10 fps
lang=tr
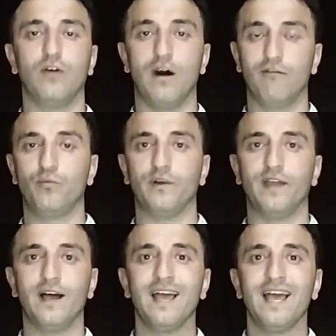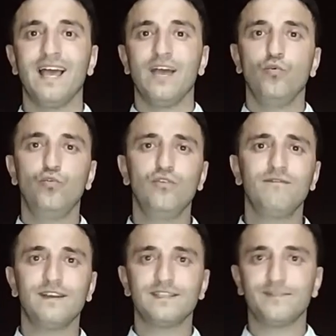Avrupa'da
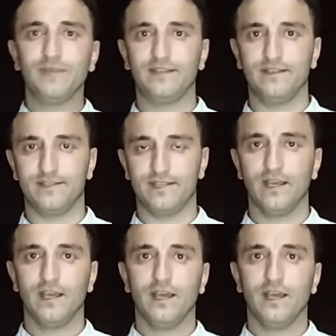ürün ve hizmetinizi